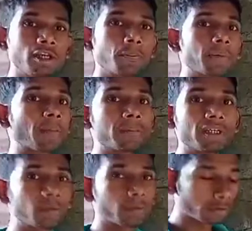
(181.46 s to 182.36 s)
ব্রাহ্মিকা
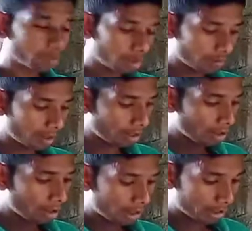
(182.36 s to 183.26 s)
পদ্ধতি বা
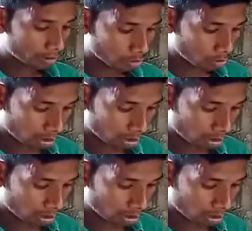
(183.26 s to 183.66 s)
এটার জোড়া